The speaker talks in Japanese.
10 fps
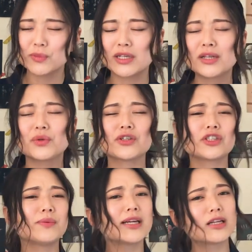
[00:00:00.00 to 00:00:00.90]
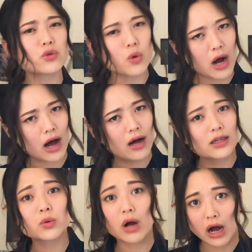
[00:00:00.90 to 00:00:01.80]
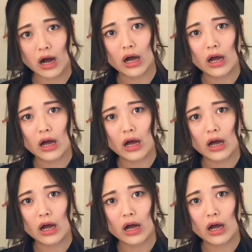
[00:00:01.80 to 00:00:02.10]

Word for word: も何とかするべきでしょうかとか